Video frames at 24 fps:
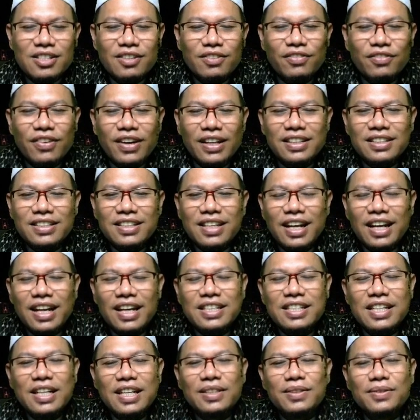sifat
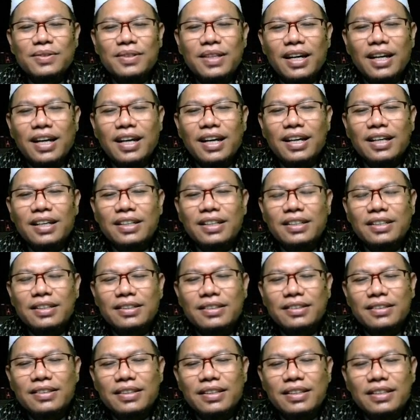salah satunya
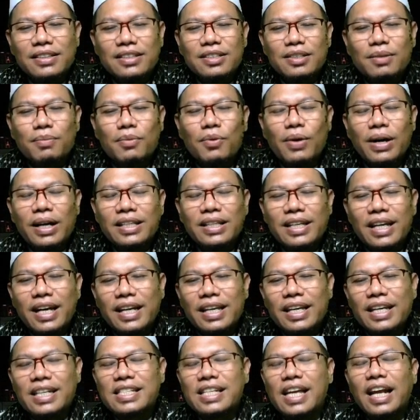eh,
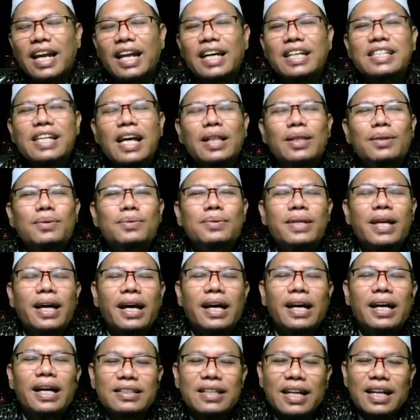semuanya ya salah
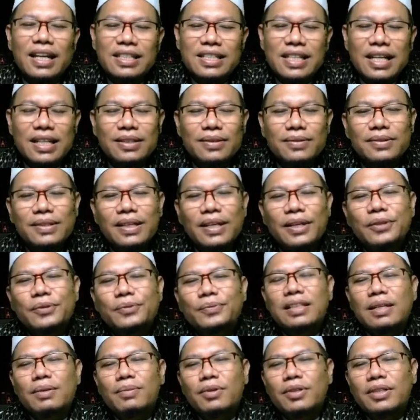satunya salah satunya
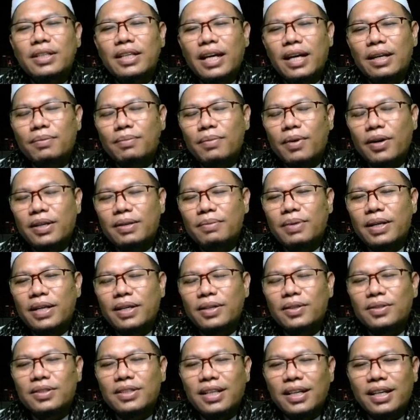kemudian poin
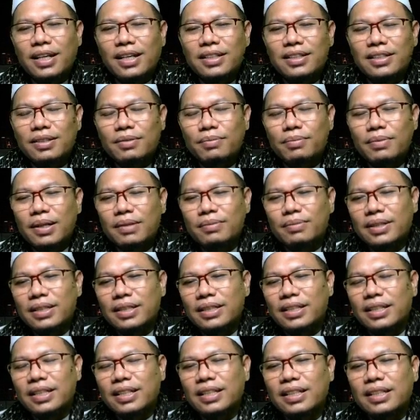berikutnya di bab
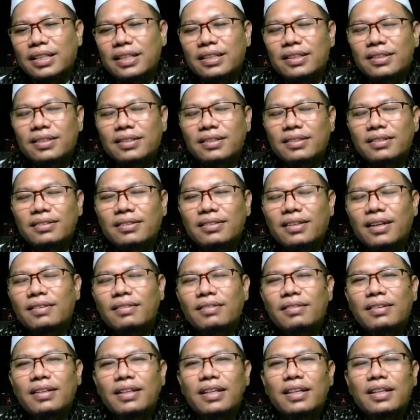ini
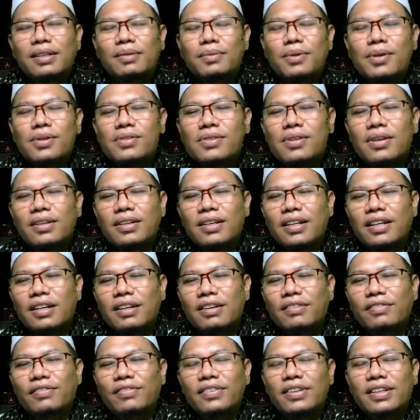oleh
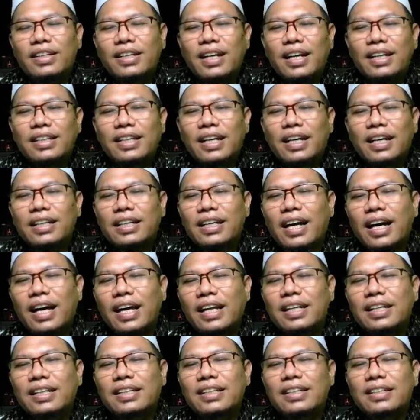musonif
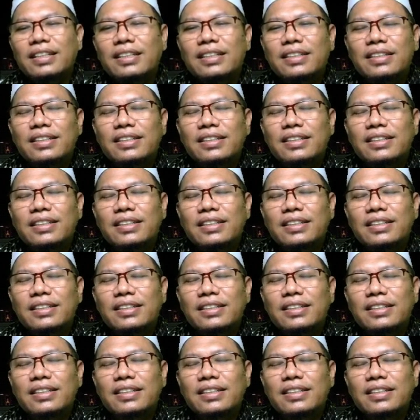dikatakan